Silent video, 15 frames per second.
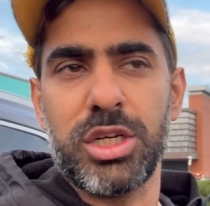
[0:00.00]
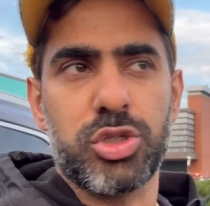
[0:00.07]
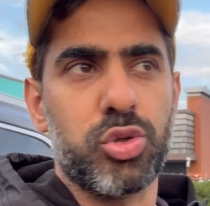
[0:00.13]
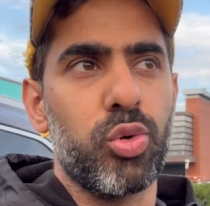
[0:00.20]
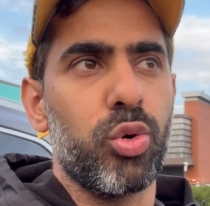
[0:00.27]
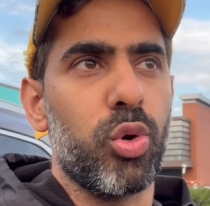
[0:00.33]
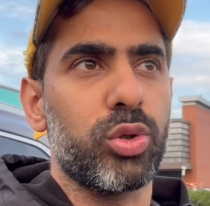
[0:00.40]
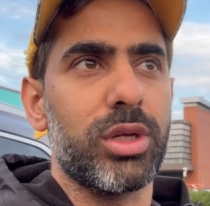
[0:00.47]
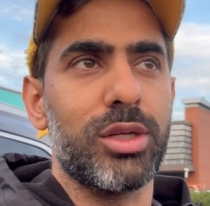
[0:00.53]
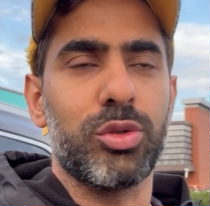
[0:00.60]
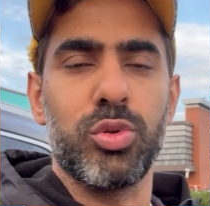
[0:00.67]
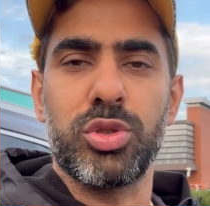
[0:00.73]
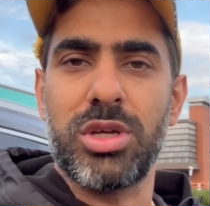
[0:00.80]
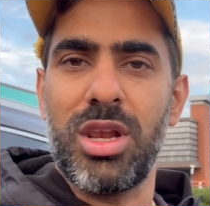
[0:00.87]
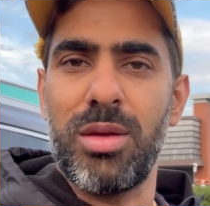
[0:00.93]
का स्कूल होता है तो
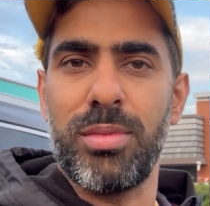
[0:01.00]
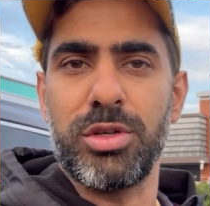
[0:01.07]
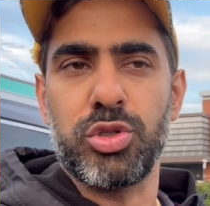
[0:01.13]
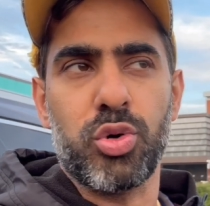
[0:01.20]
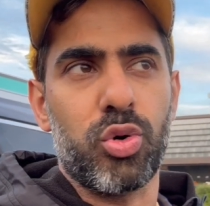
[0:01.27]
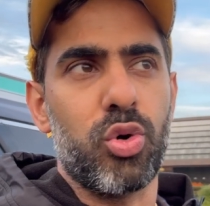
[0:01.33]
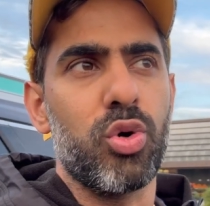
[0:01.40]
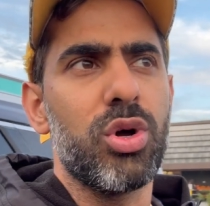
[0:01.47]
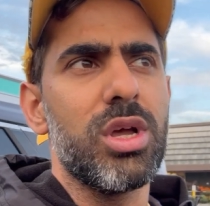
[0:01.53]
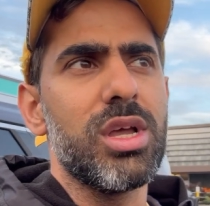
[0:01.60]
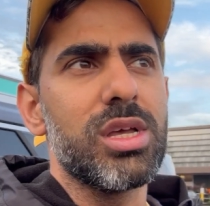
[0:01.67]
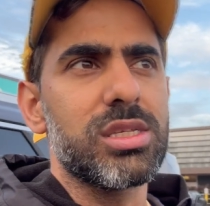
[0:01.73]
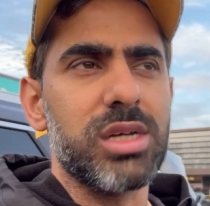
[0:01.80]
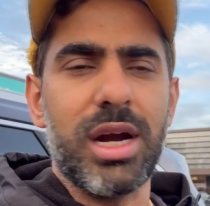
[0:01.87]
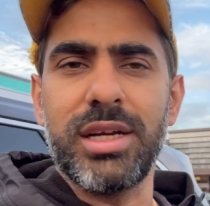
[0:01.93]
उसके लिए बच्चों को
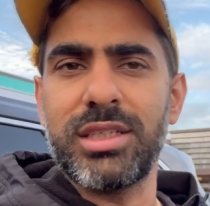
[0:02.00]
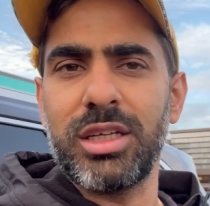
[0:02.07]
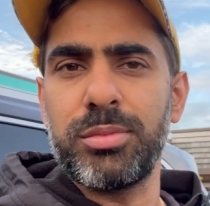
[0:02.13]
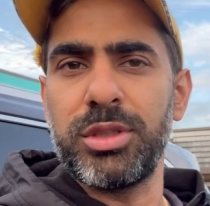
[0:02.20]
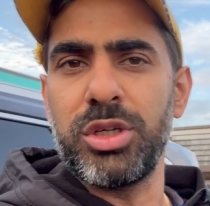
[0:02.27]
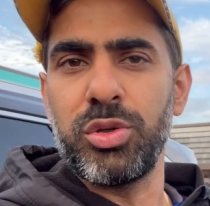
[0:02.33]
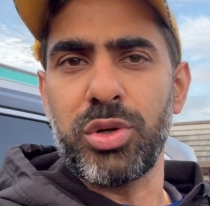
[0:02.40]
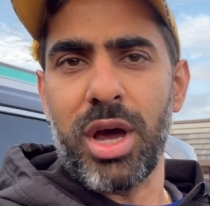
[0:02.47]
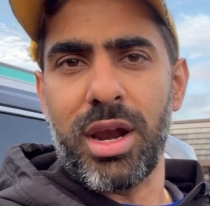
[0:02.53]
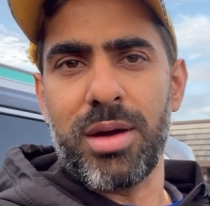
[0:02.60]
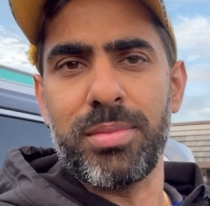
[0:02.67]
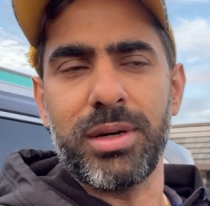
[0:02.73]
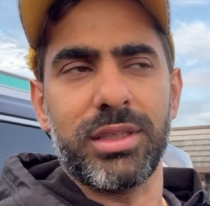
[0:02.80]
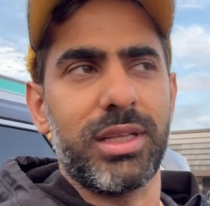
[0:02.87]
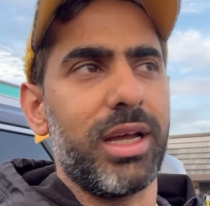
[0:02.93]
साढ़े सात बजे उठाना
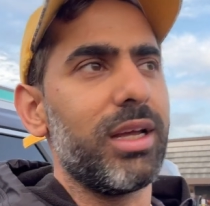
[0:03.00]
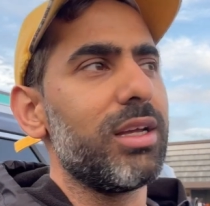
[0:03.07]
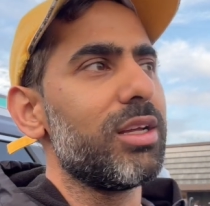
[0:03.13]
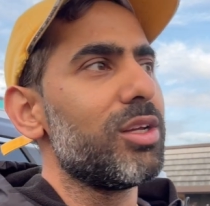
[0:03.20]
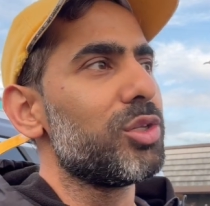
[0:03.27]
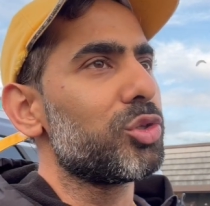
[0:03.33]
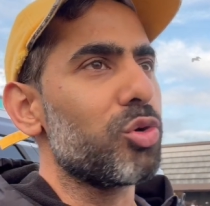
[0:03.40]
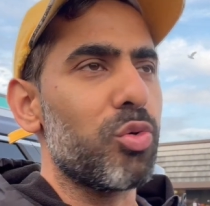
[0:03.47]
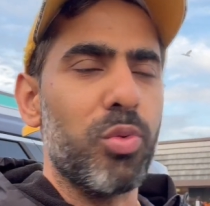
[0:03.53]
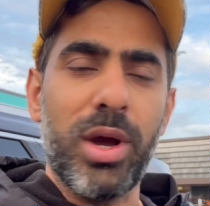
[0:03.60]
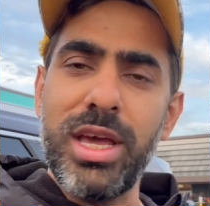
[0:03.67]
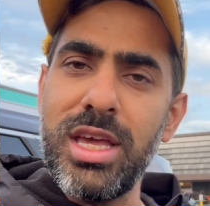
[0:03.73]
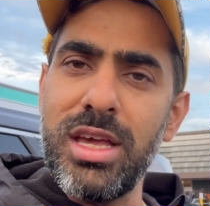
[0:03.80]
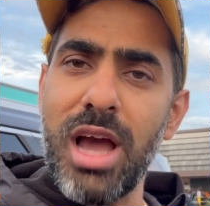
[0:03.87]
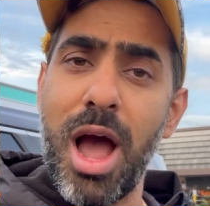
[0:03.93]
पड़ता है तो
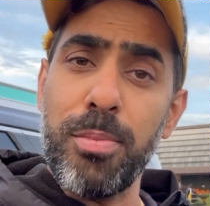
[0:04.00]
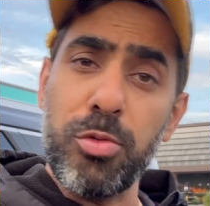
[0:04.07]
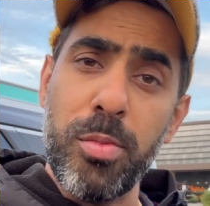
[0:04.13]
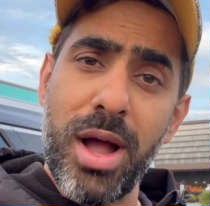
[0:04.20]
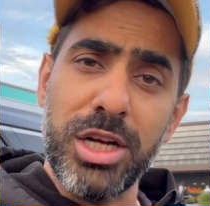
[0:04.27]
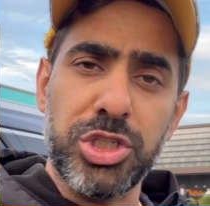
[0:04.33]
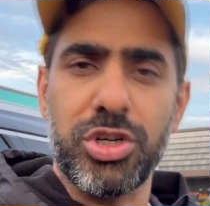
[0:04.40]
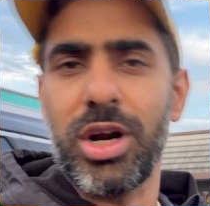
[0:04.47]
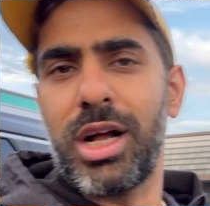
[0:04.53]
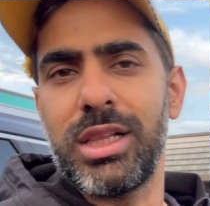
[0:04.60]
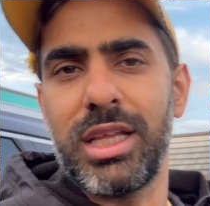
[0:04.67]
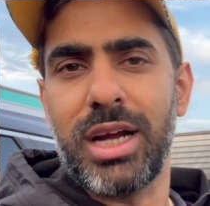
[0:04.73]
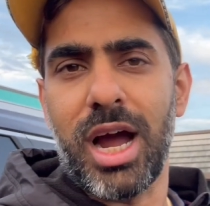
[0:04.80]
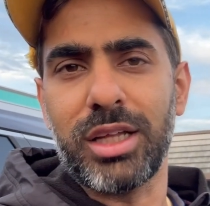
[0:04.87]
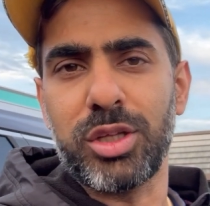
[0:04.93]
वही आपको मैं आज स्ट्रगल
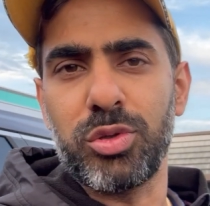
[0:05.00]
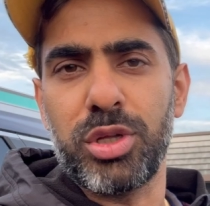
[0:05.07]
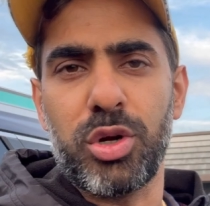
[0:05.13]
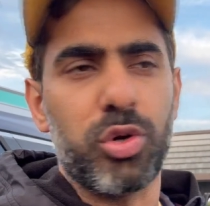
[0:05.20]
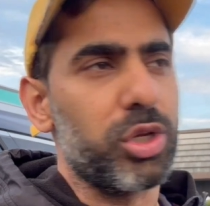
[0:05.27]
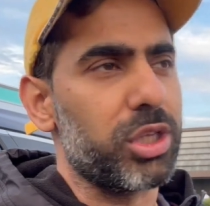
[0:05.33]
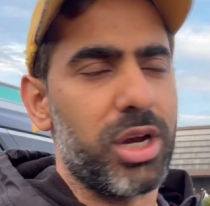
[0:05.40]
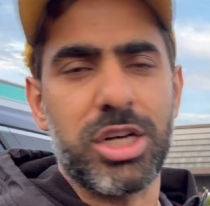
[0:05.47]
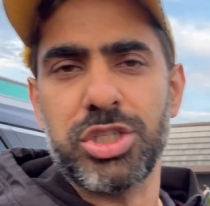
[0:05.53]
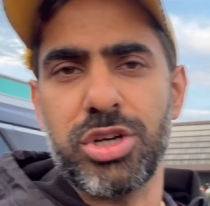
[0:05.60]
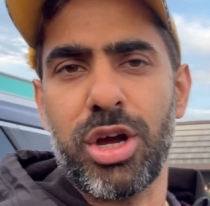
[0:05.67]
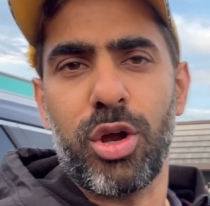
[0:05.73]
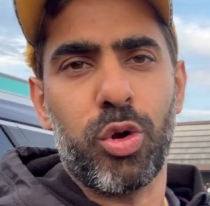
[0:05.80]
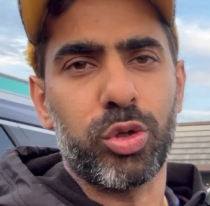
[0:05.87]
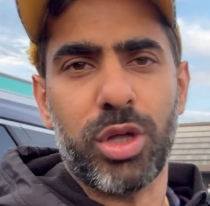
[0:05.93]
दिखाता हूँ देखो कितना
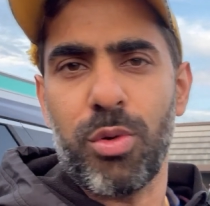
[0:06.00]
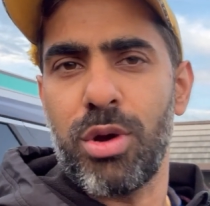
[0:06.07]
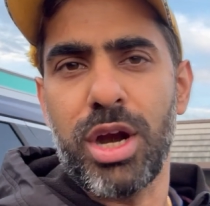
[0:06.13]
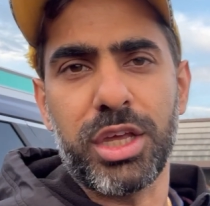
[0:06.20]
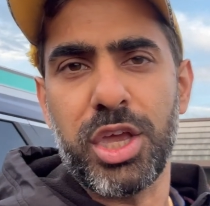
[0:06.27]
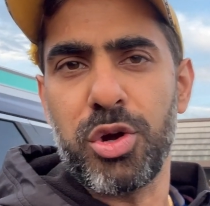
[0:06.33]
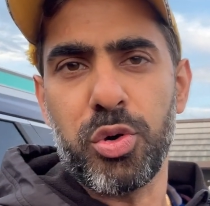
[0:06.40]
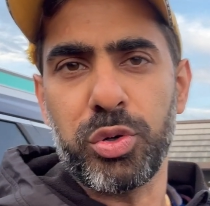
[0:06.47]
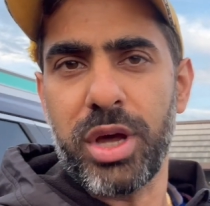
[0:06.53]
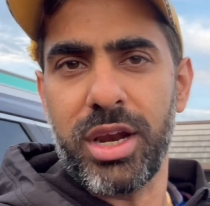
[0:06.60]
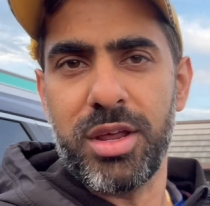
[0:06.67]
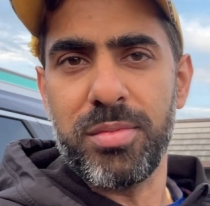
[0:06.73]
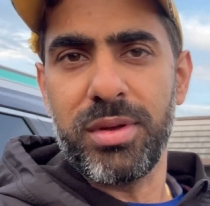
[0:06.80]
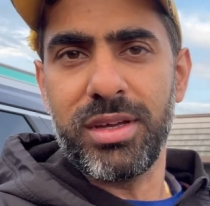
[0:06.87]
स्ट्रगल होता है वो लड़की को उठाने में